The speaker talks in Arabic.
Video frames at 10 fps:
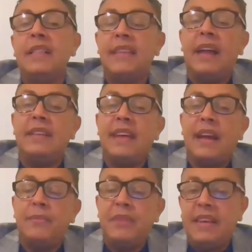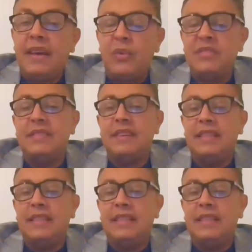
تالي الدار الأمريكية وجدت